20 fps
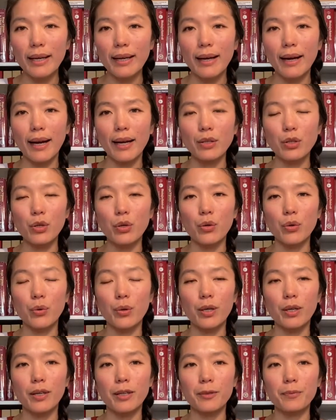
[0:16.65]
还有
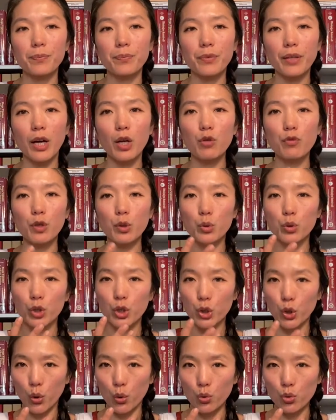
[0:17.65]
呃阿育吠陀的
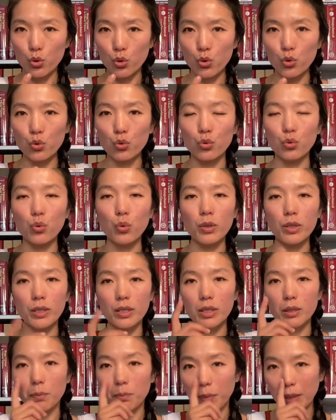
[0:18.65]
油术，或者
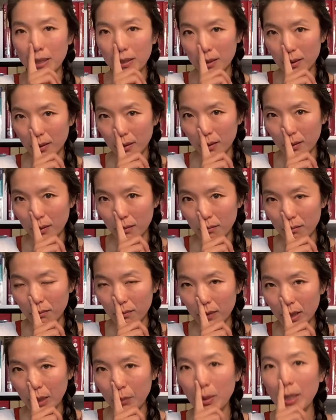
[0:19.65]
是鼻子
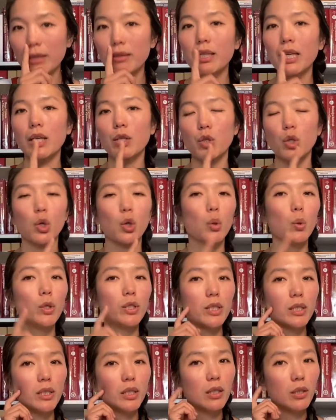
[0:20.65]
里面点油，或
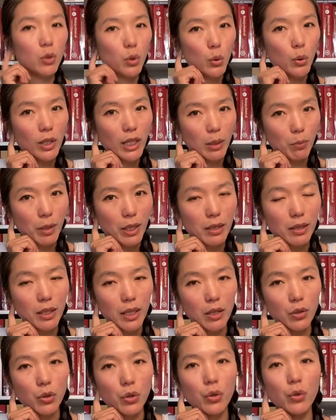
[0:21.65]
者是耳朵里面
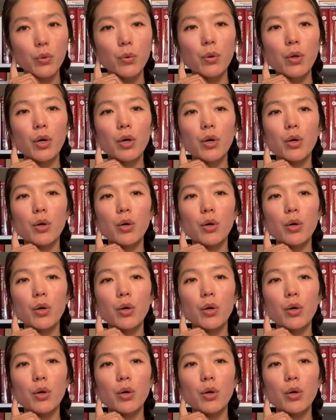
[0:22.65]
点油，